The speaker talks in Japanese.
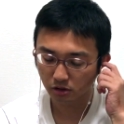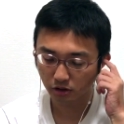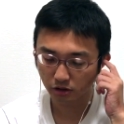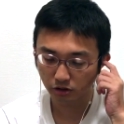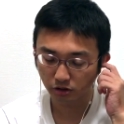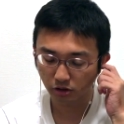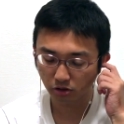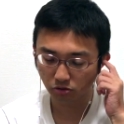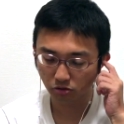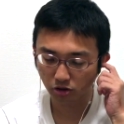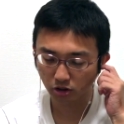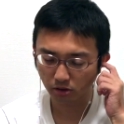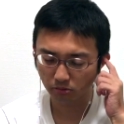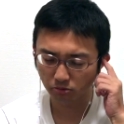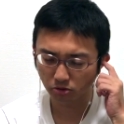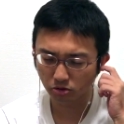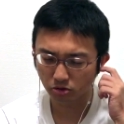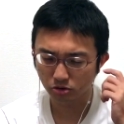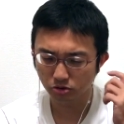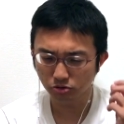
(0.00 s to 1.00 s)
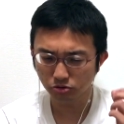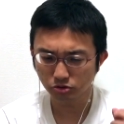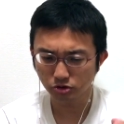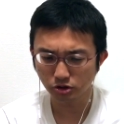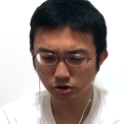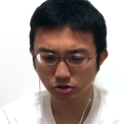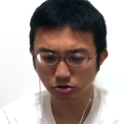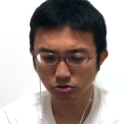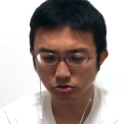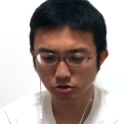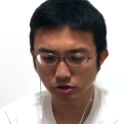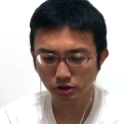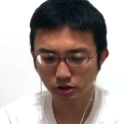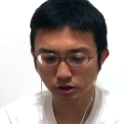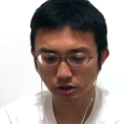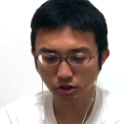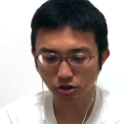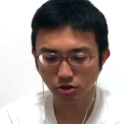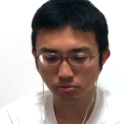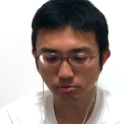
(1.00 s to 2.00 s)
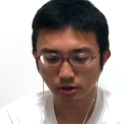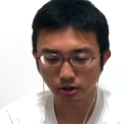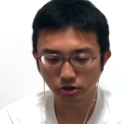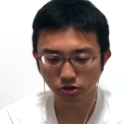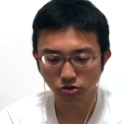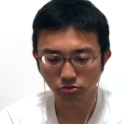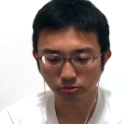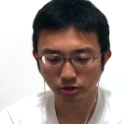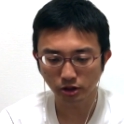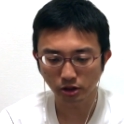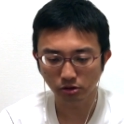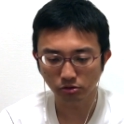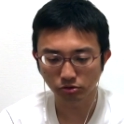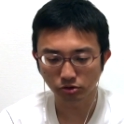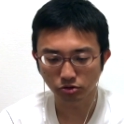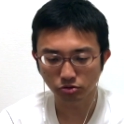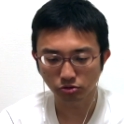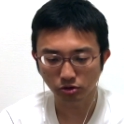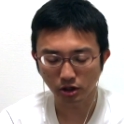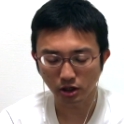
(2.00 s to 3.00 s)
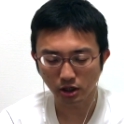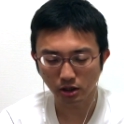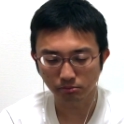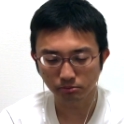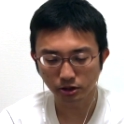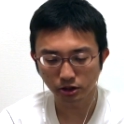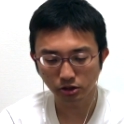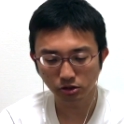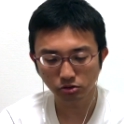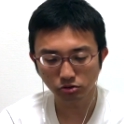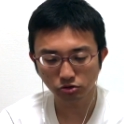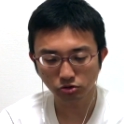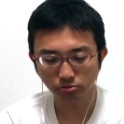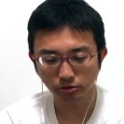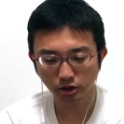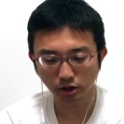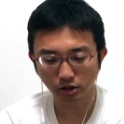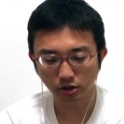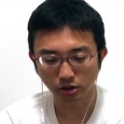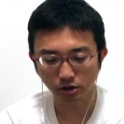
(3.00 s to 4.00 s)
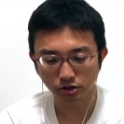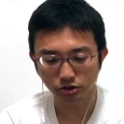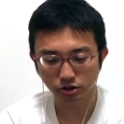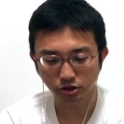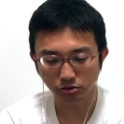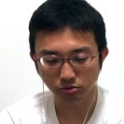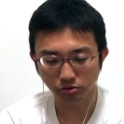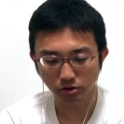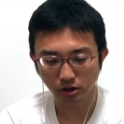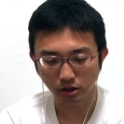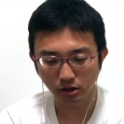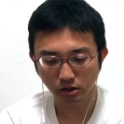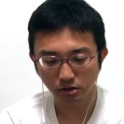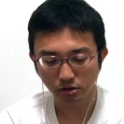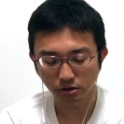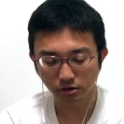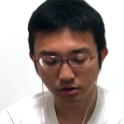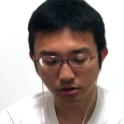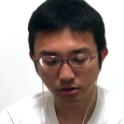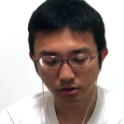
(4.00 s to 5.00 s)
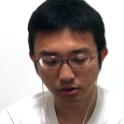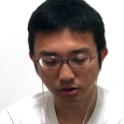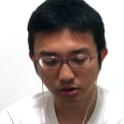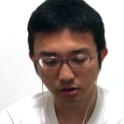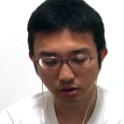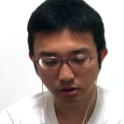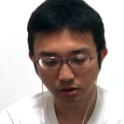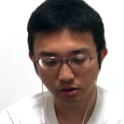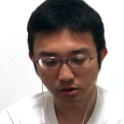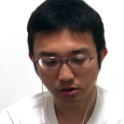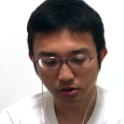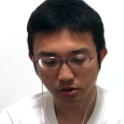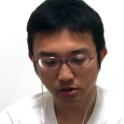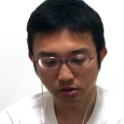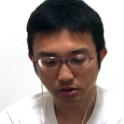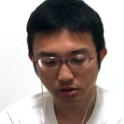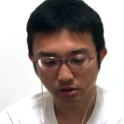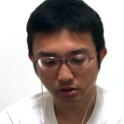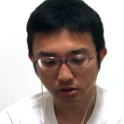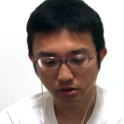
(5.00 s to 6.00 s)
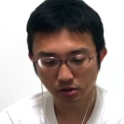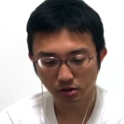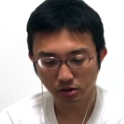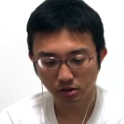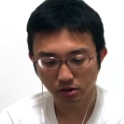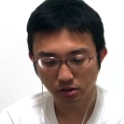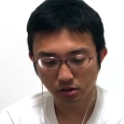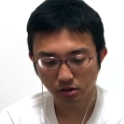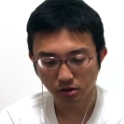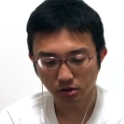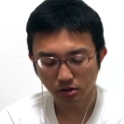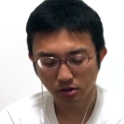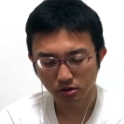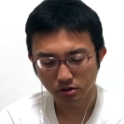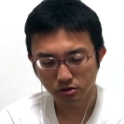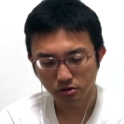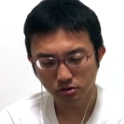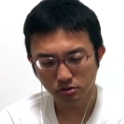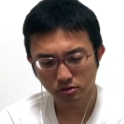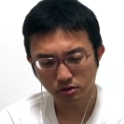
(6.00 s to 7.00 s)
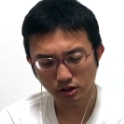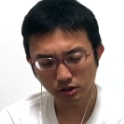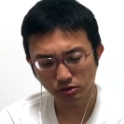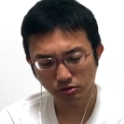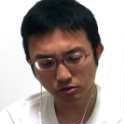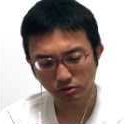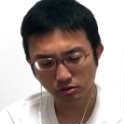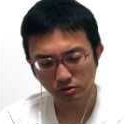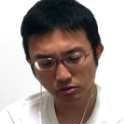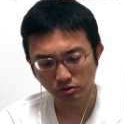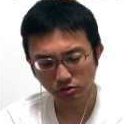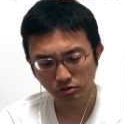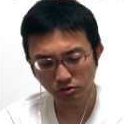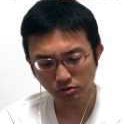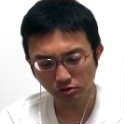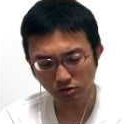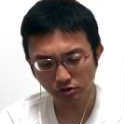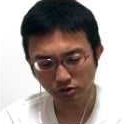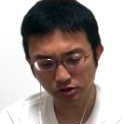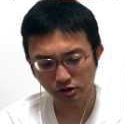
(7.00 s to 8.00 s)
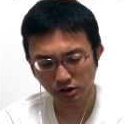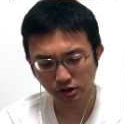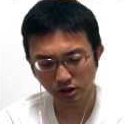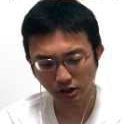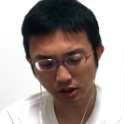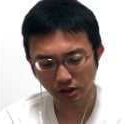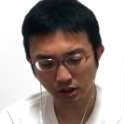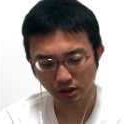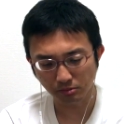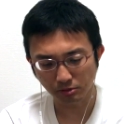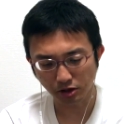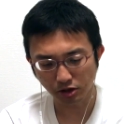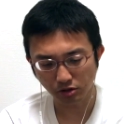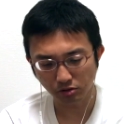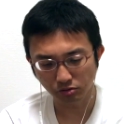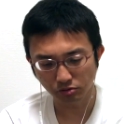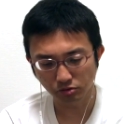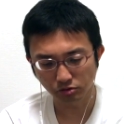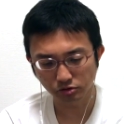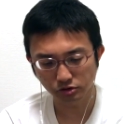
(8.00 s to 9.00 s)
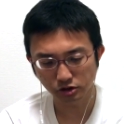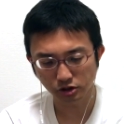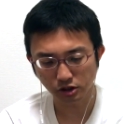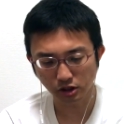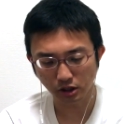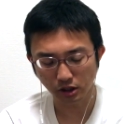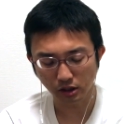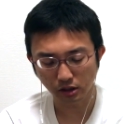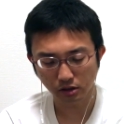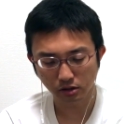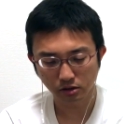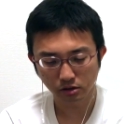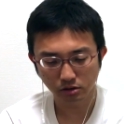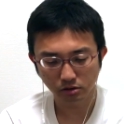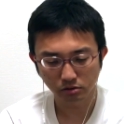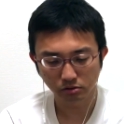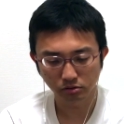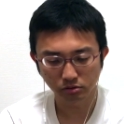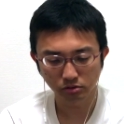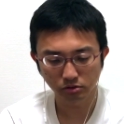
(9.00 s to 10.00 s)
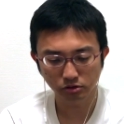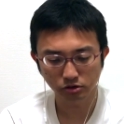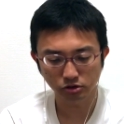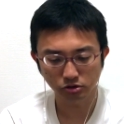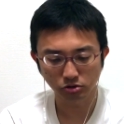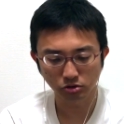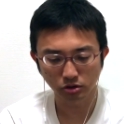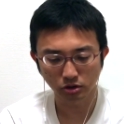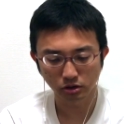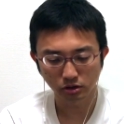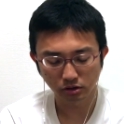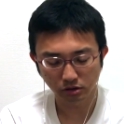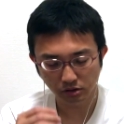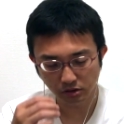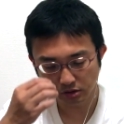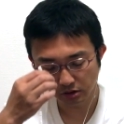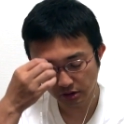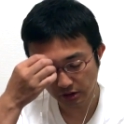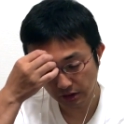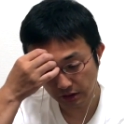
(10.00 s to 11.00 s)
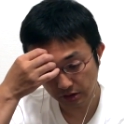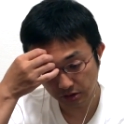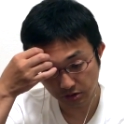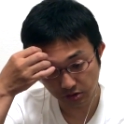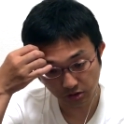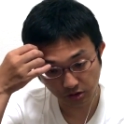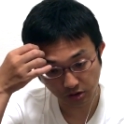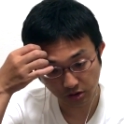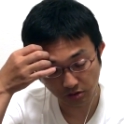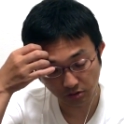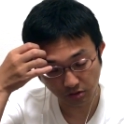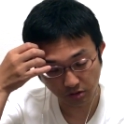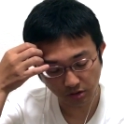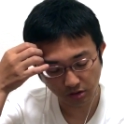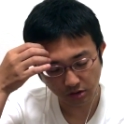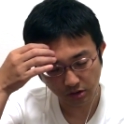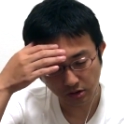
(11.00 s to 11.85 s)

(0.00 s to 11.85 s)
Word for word: 相手の方も4二玉型が一番いいと見ているんでしょうかあ右玉みたいな感じなのかへえうわよ6六突きたいなめっちゃ6六突きたい6六突こうついちゃおう